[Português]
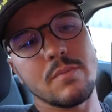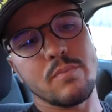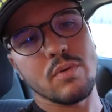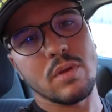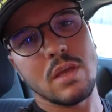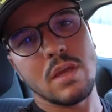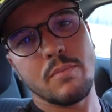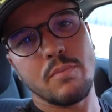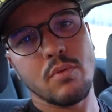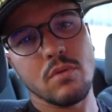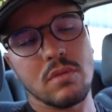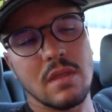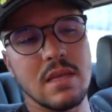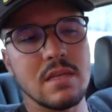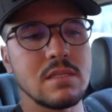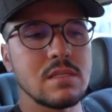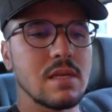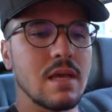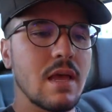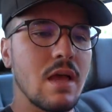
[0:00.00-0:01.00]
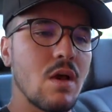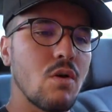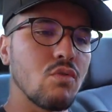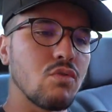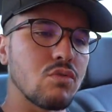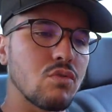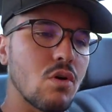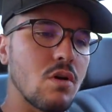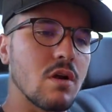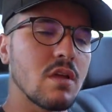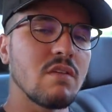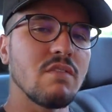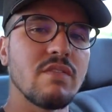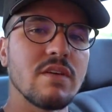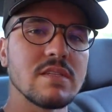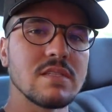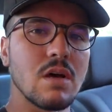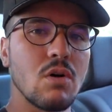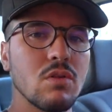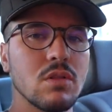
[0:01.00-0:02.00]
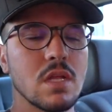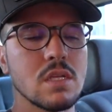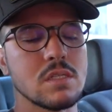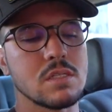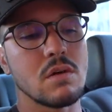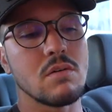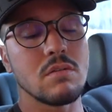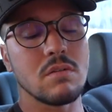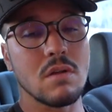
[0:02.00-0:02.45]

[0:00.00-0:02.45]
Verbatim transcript: Porque potência é o torque vezes a rotação.